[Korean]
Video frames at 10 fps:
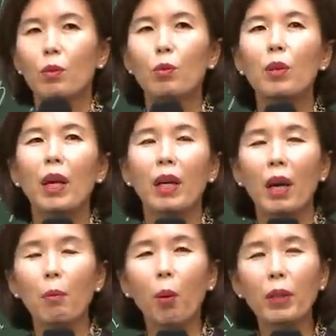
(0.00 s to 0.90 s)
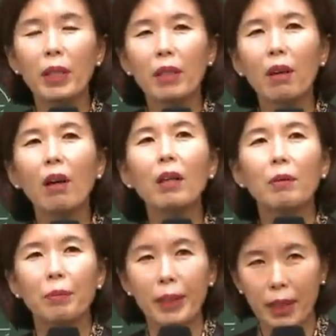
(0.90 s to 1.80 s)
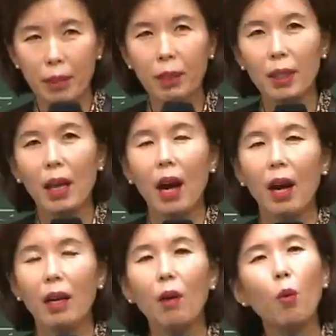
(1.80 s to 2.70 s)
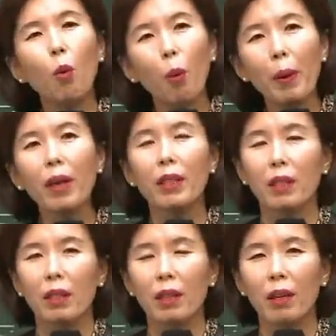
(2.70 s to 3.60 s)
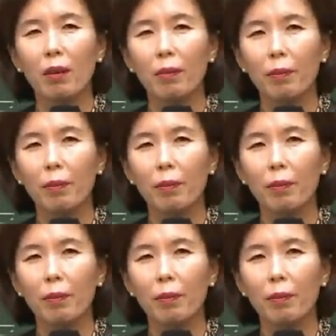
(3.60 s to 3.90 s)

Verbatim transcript: 우리에게 보내신 거 믿습니다. 라고 고백하셔야 돼요.